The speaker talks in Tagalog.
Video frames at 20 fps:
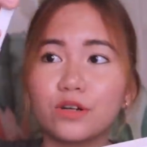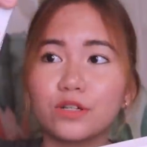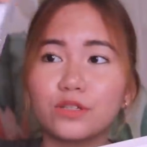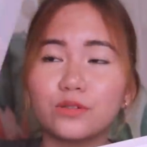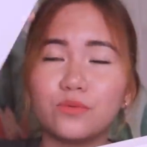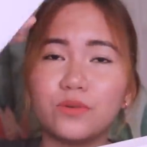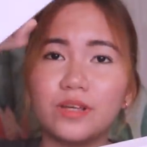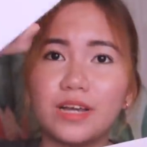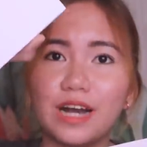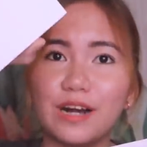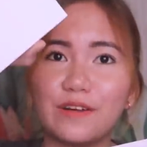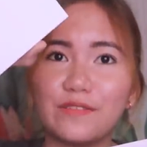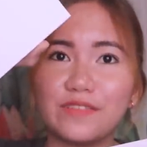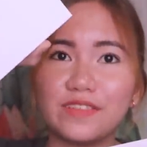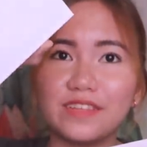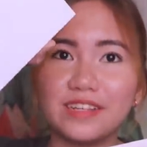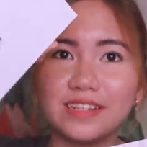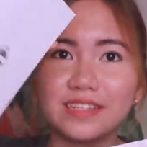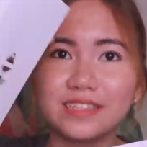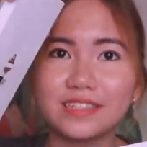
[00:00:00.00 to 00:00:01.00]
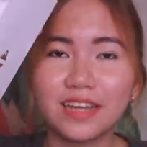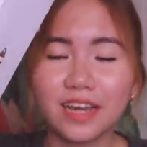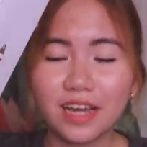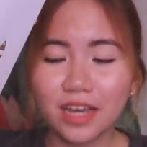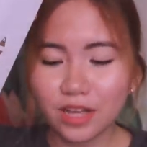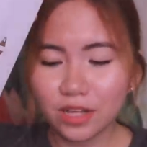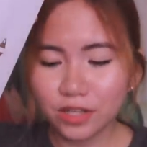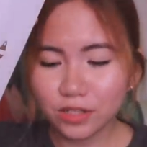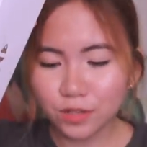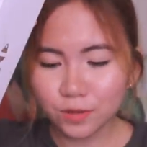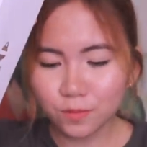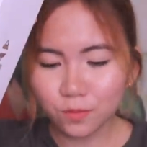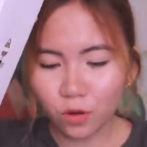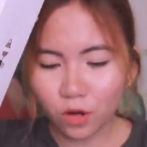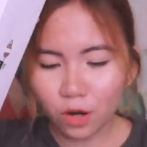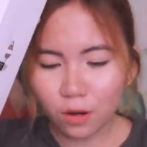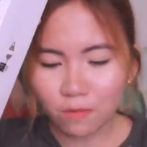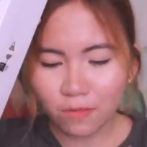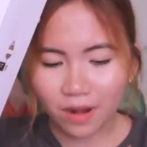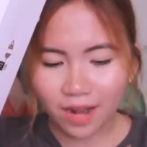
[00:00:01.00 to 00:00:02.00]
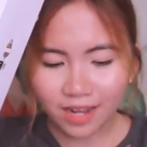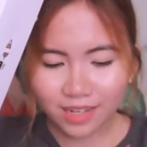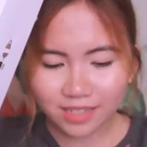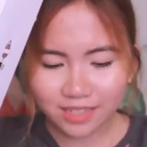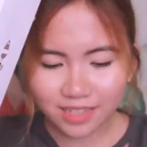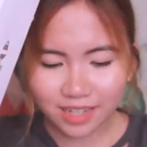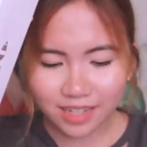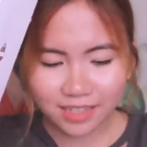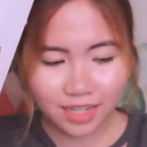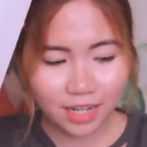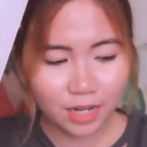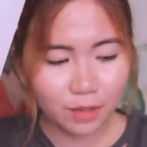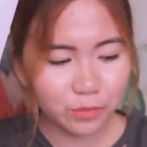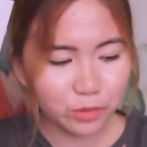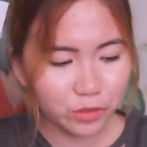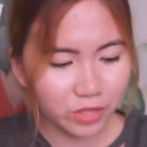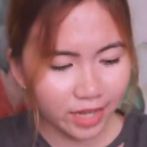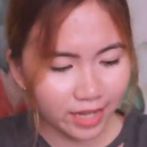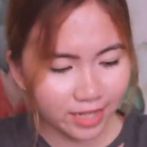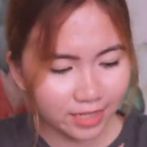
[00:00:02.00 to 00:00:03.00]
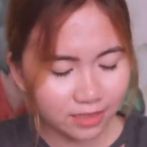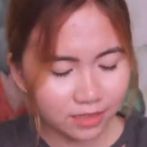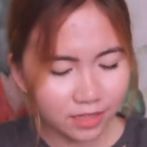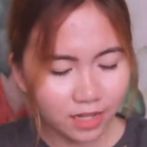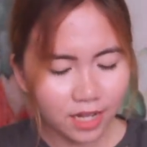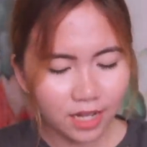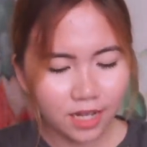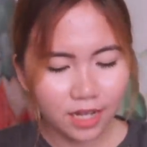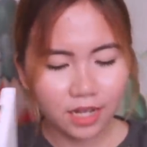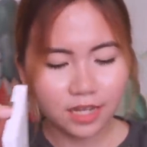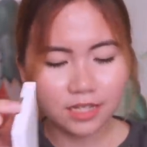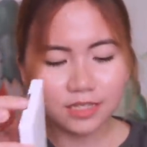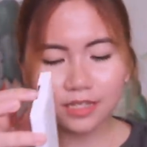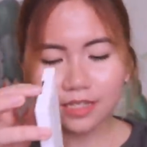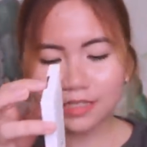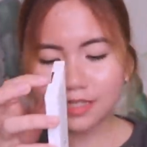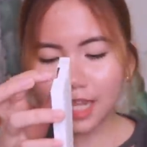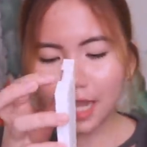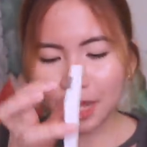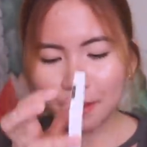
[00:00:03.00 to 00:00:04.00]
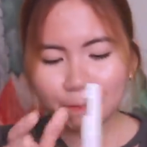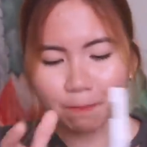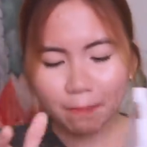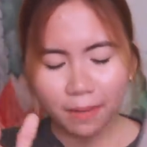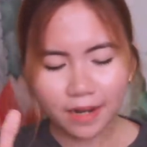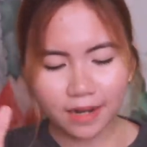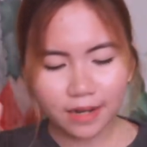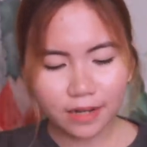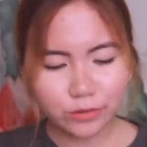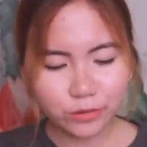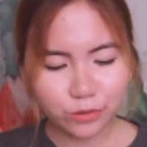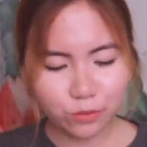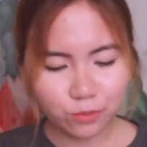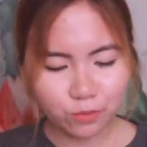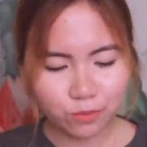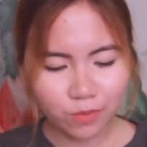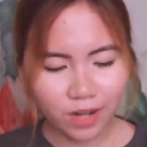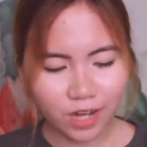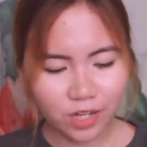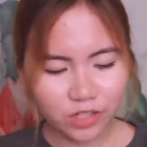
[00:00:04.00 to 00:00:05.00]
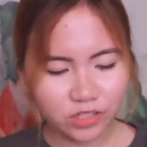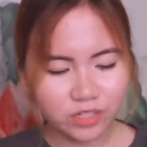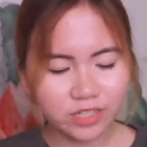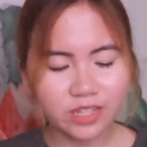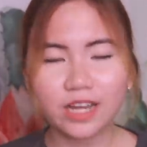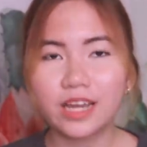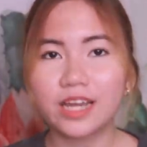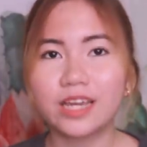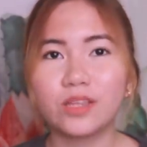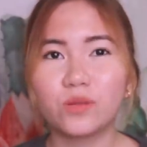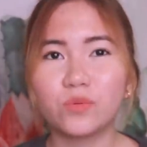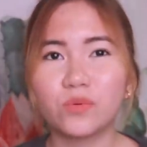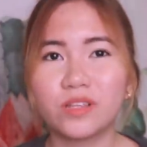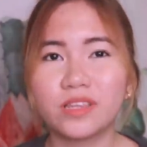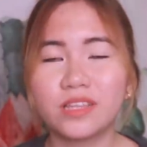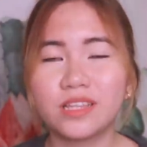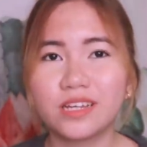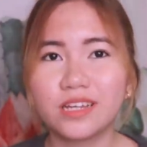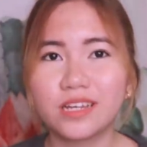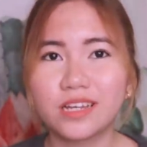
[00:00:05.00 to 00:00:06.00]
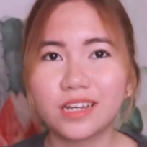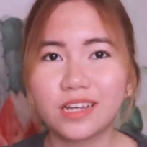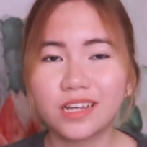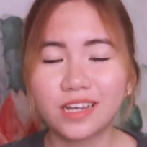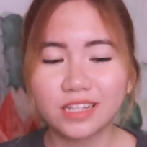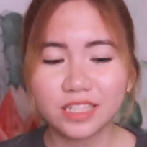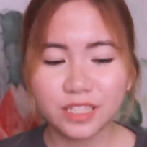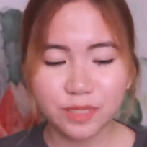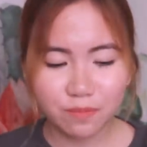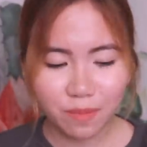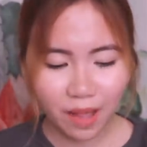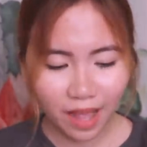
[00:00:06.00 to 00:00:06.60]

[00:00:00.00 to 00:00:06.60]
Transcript: course, we have this small box. And alam nyo guys, sa type pa lang nung box niya and with its